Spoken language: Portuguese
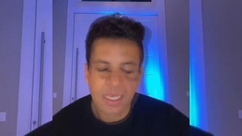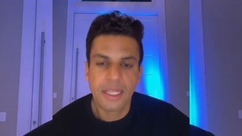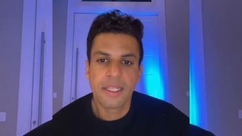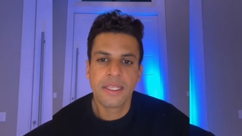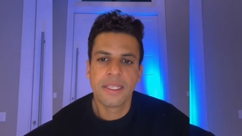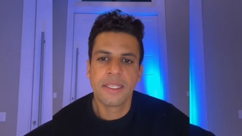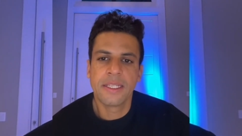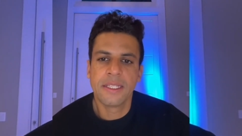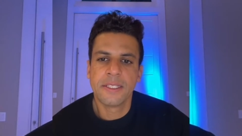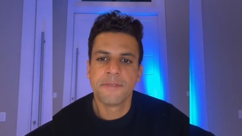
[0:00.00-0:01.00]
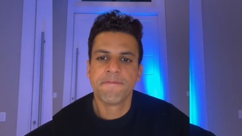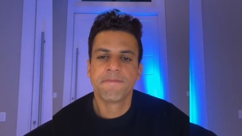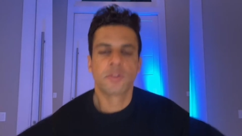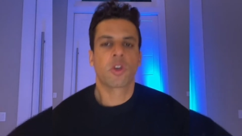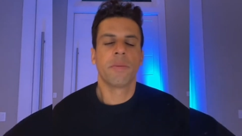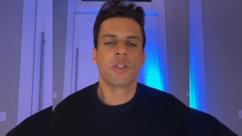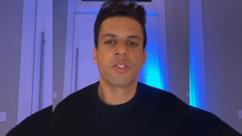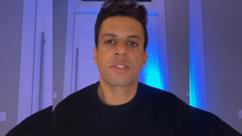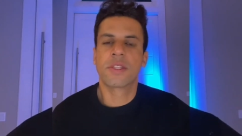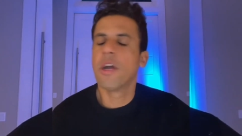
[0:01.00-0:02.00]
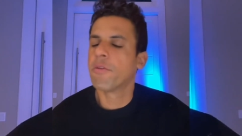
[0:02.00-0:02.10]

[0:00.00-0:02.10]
Ele, como eu disse,